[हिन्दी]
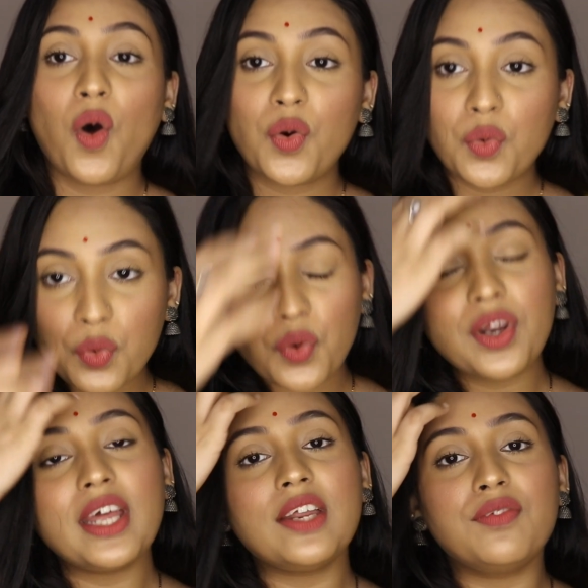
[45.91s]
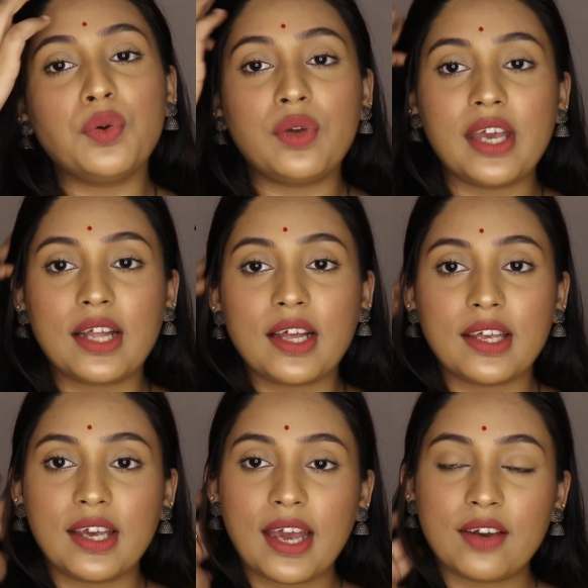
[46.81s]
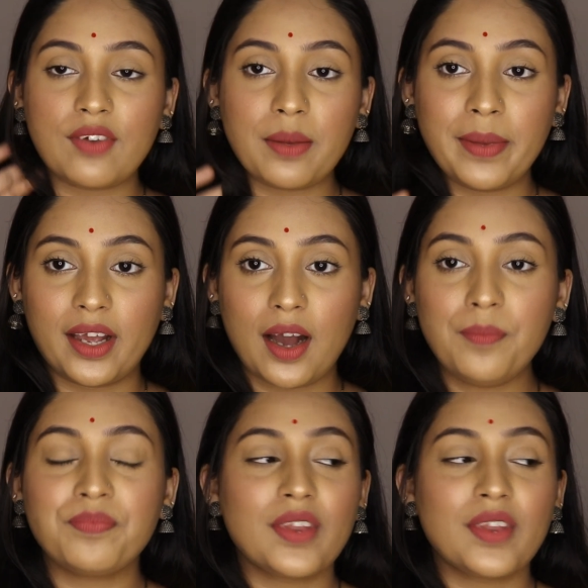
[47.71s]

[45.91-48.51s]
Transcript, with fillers: और उन्होंने रिव्यू किया था ये एन वाई बे का